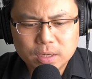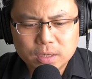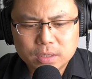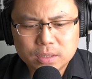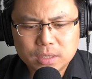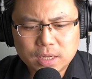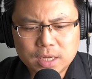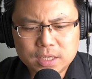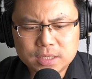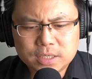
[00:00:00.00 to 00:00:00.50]

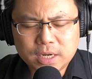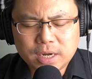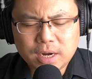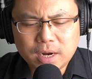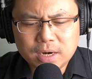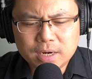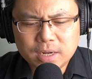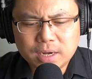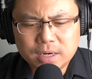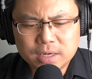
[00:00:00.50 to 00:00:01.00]
那在
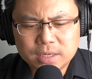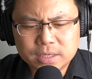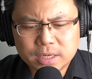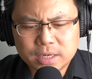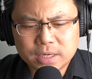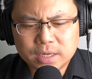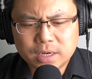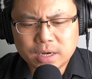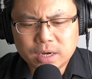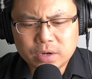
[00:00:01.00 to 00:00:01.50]
二零二零
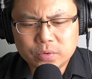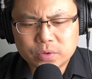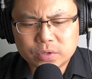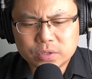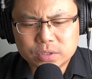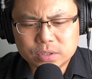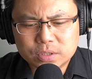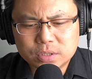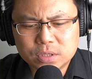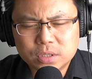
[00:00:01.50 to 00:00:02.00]
年的二月
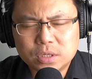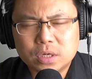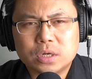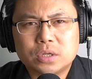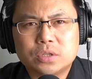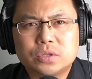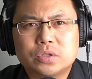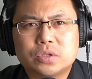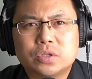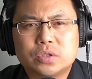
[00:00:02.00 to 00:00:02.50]
十四日，
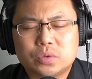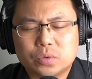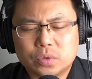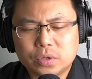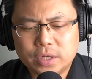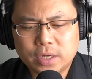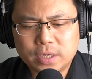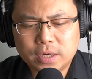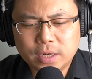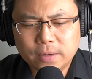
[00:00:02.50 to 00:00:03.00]
就是昨
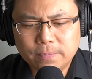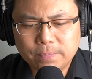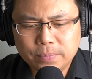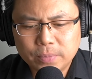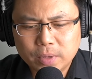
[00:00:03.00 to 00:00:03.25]
天呢，